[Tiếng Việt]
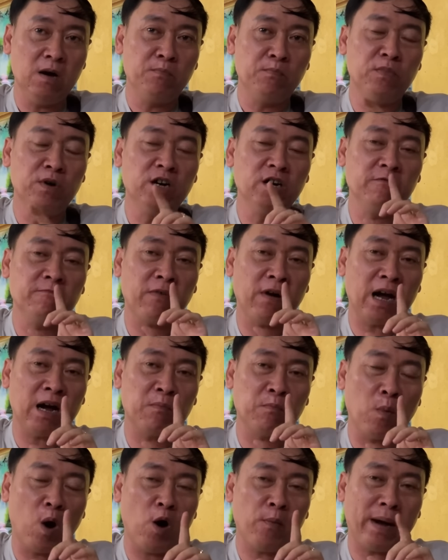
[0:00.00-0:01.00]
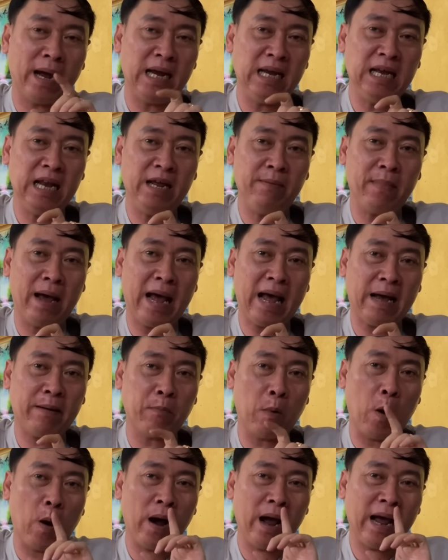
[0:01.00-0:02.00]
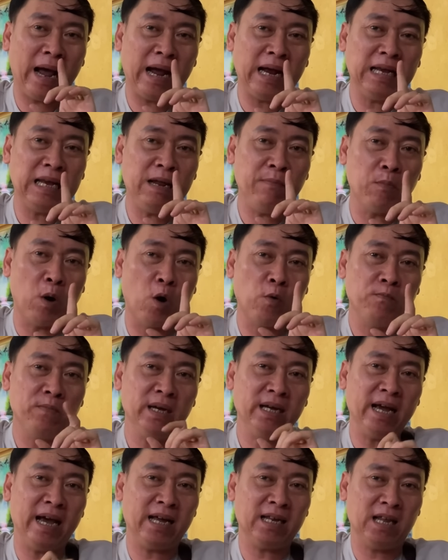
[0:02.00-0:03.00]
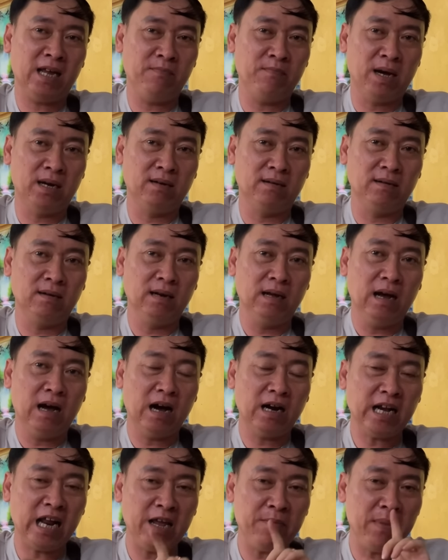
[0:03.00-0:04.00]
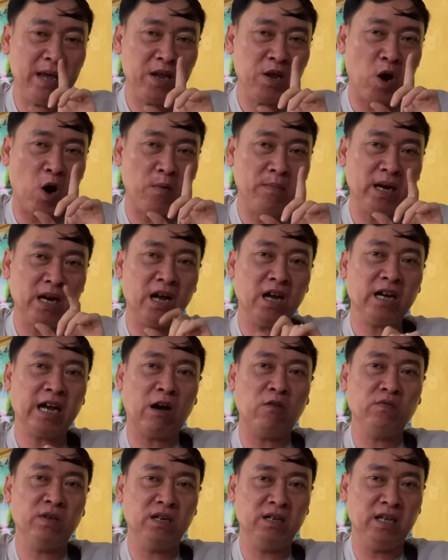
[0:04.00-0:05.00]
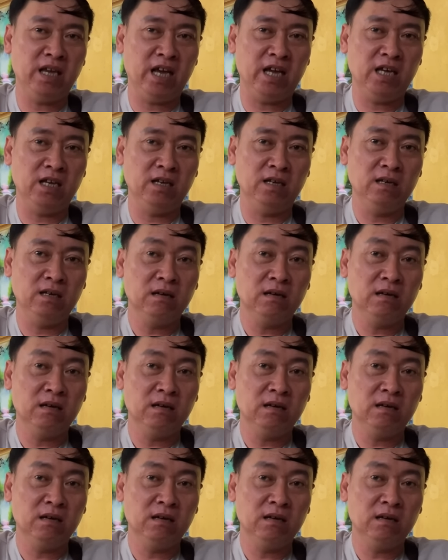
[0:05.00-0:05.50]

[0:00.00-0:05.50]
10 phần bỏ 7 lấy 3 bỏ 2 lấy 1 mới ra thấy bình ở đây bé nhỏ mới nói câu như vậy